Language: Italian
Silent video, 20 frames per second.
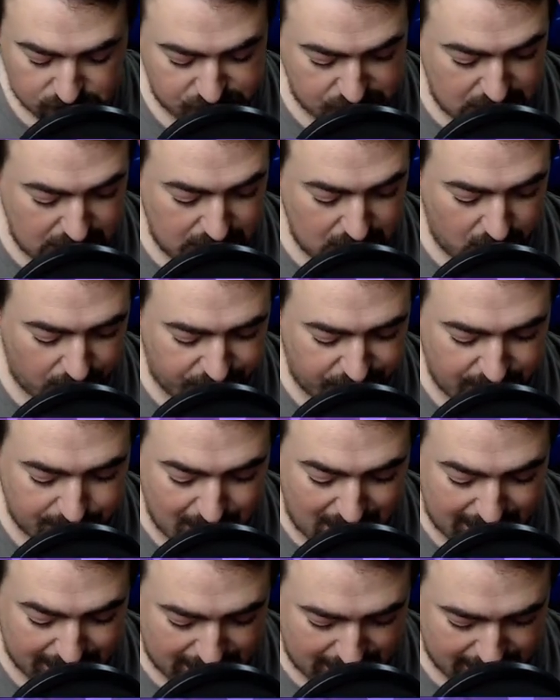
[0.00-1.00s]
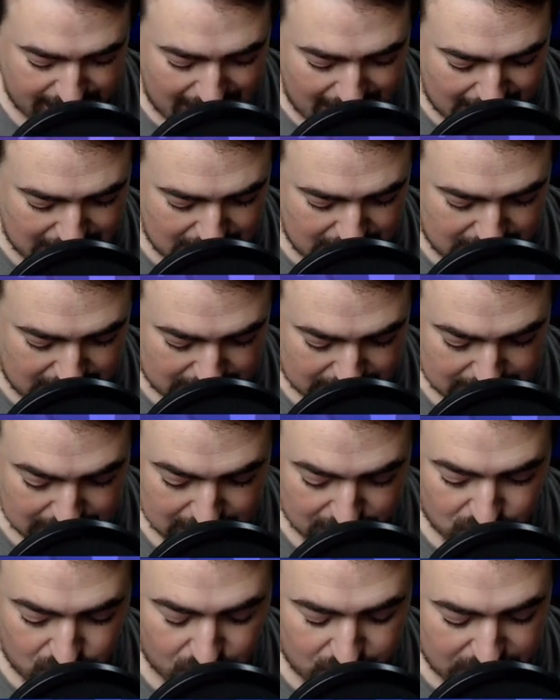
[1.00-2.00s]
sì, gliel'ho fermata Dai,
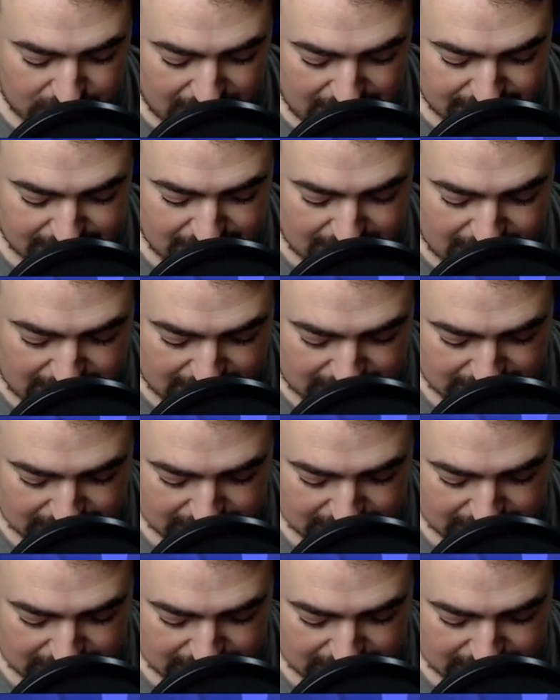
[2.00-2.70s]
correte